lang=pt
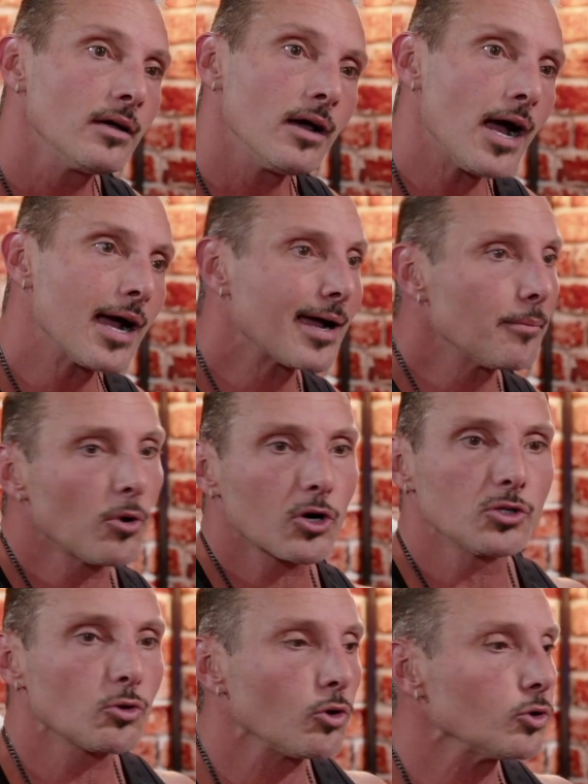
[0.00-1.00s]
Acabou que eu
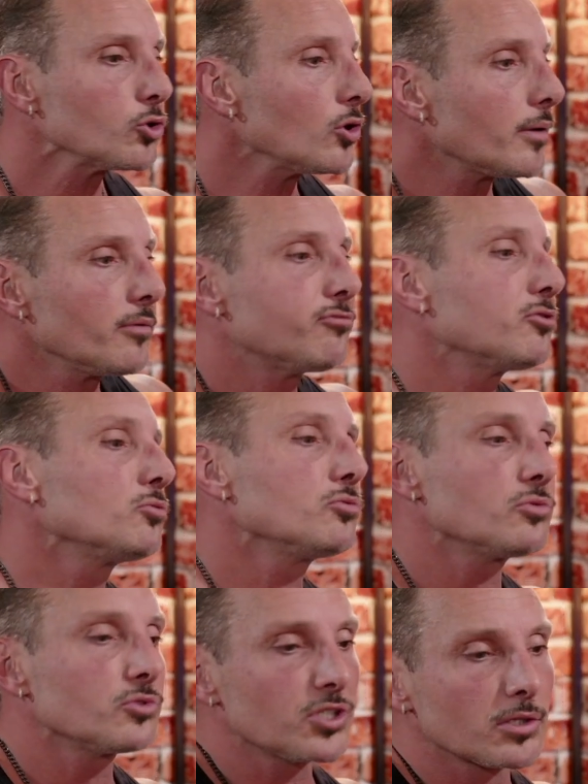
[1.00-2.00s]
não contou, que eu fui
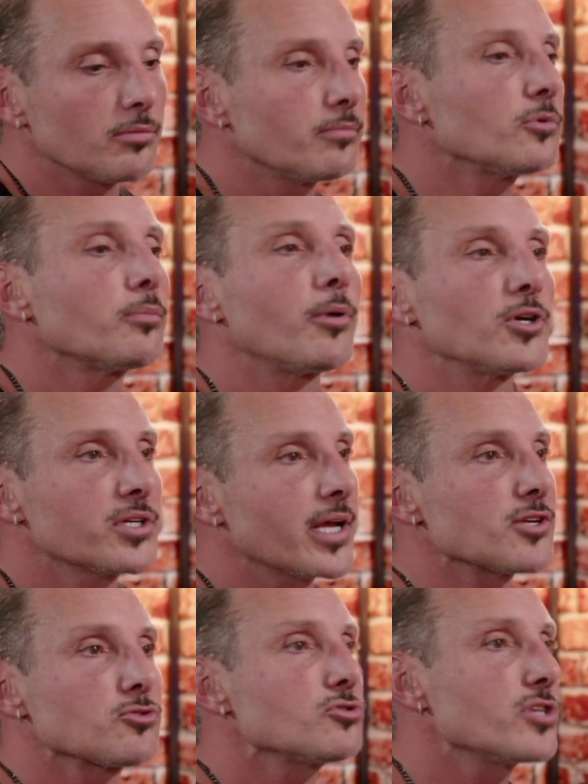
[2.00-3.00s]
num dia do, no
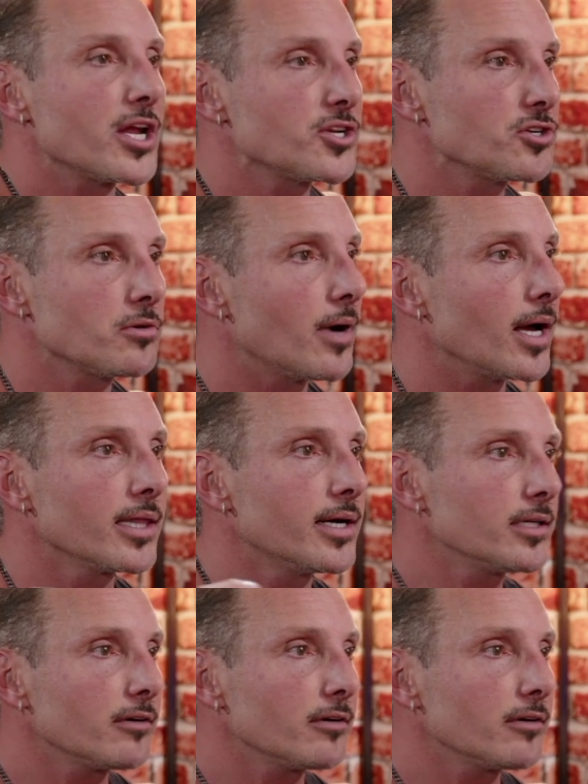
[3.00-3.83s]
podcast do Serginho Malandro,